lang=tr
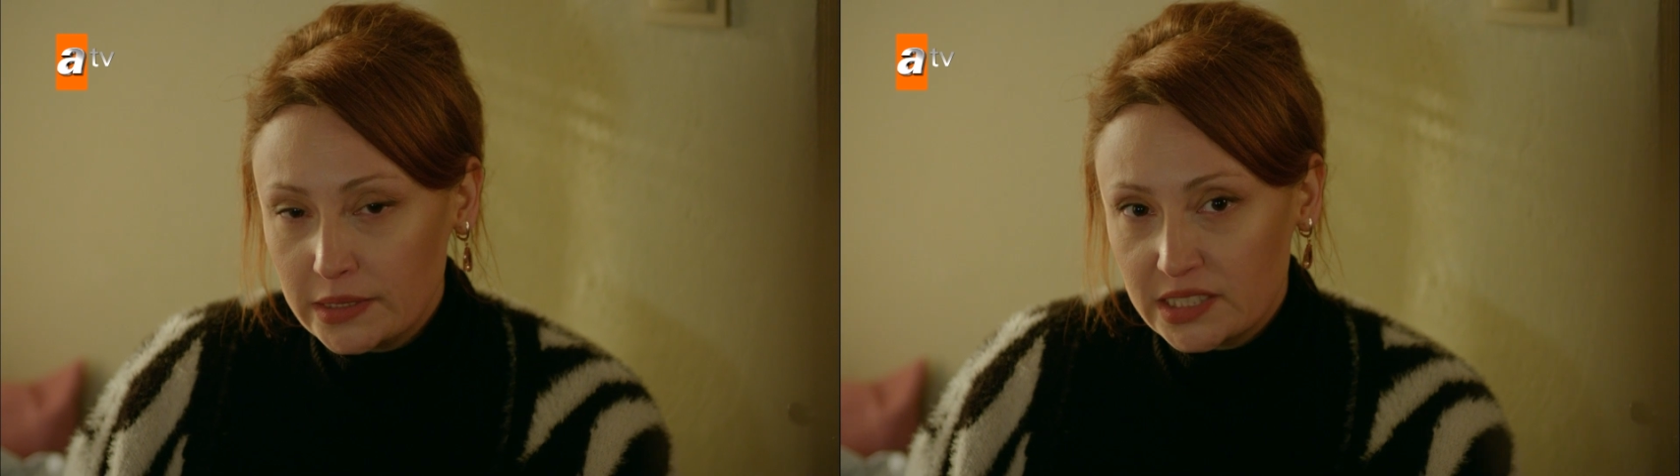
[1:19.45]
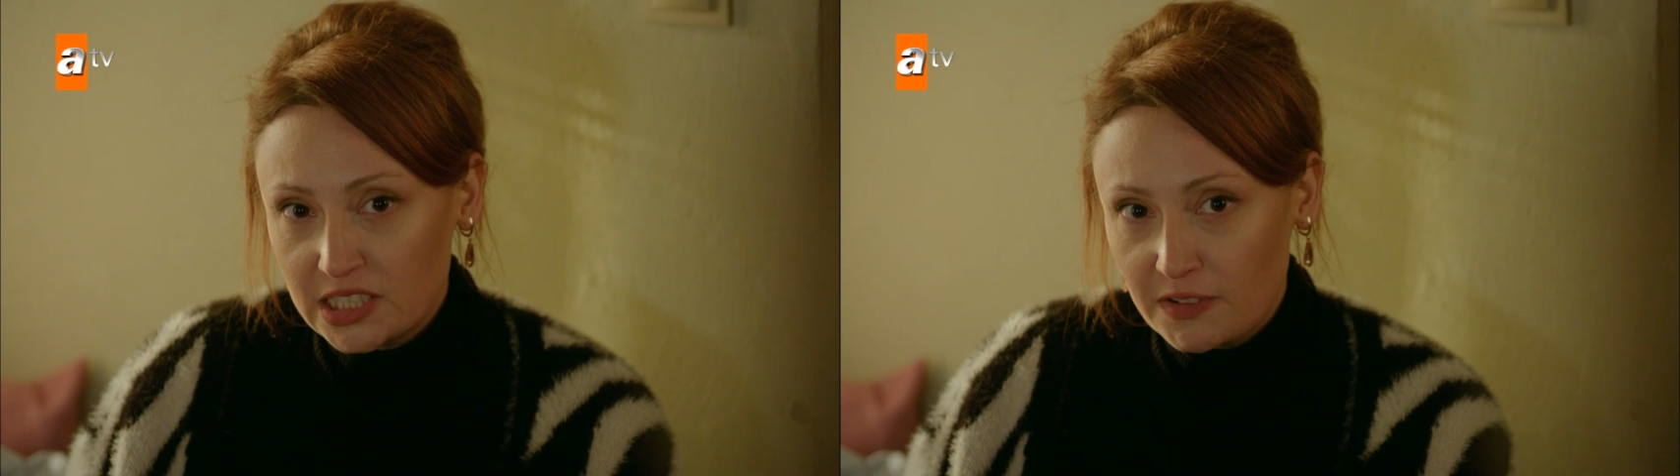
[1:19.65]

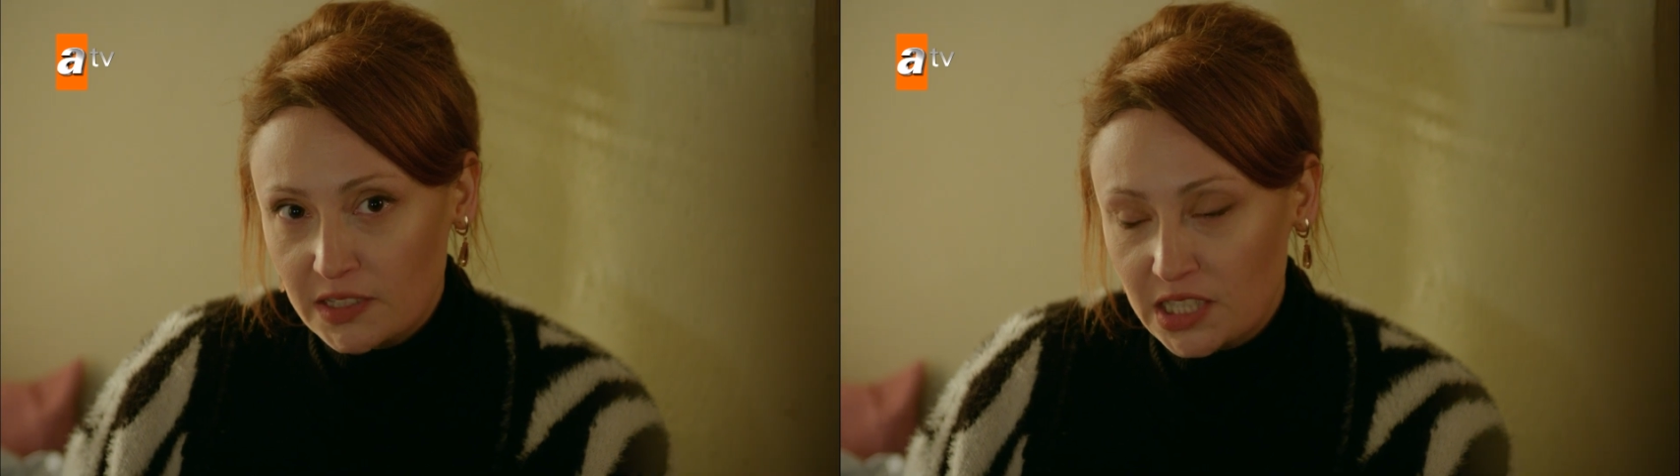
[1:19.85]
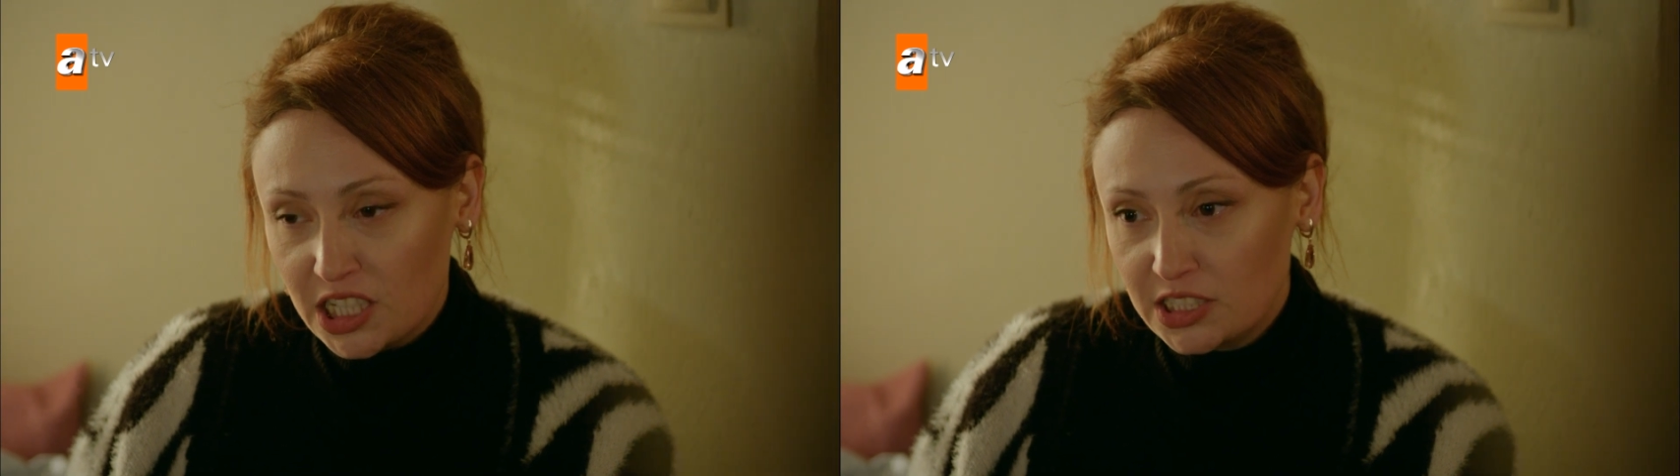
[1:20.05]

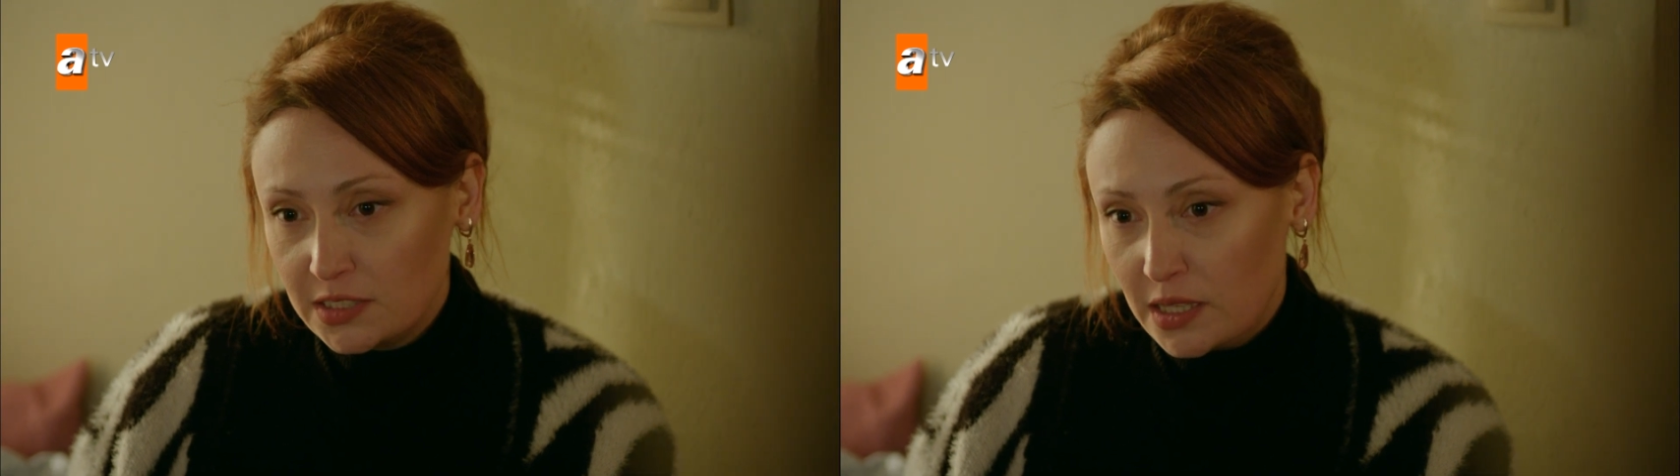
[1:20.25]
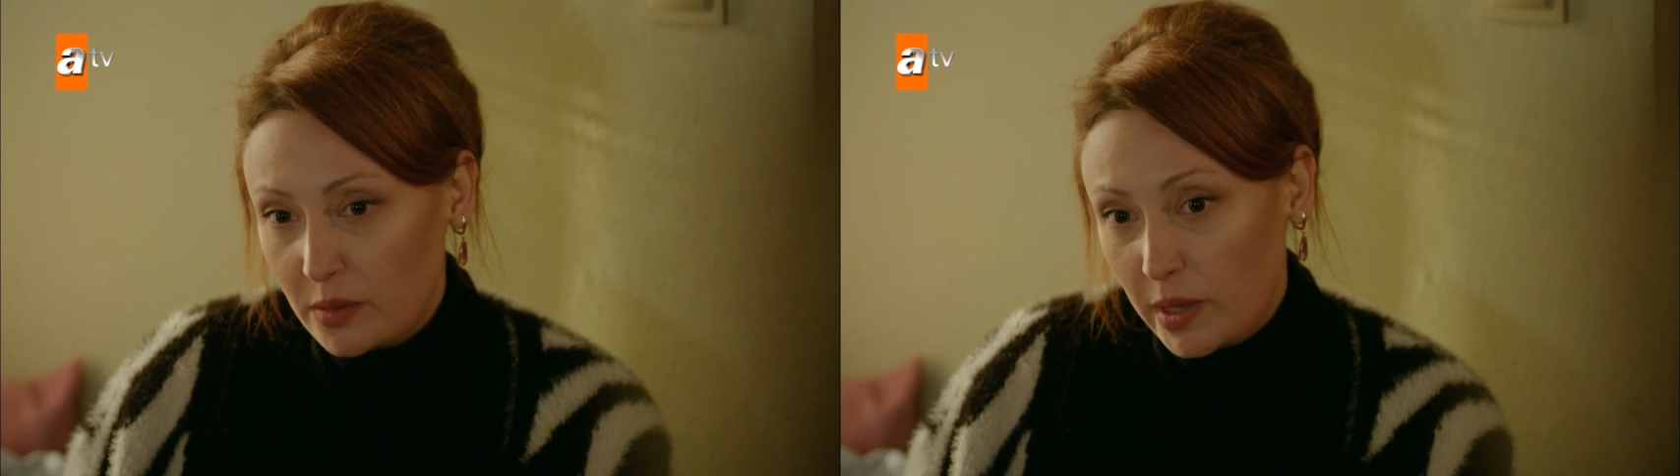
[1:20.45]
Kravat taktı
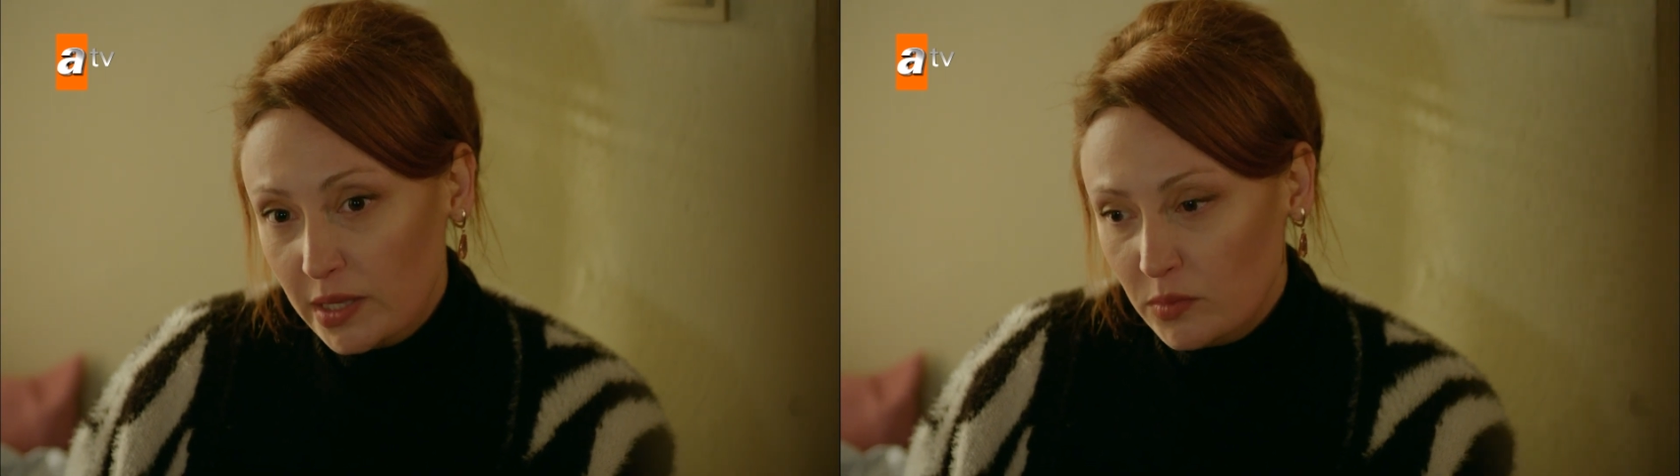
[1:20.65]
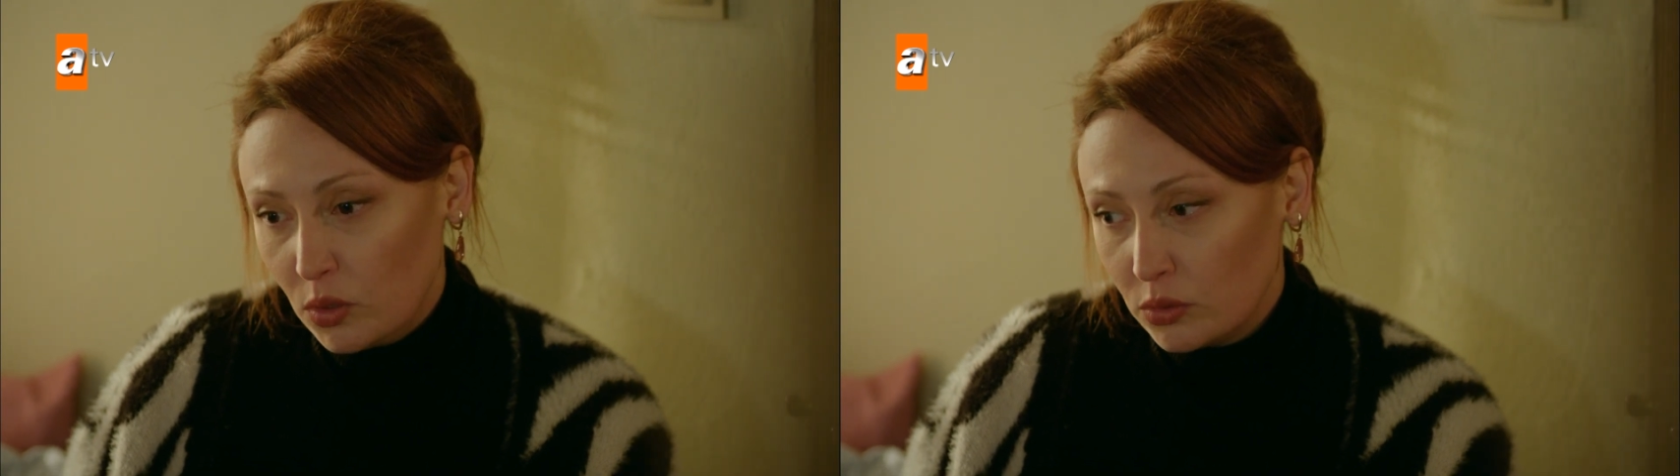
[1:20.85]
diye bey mi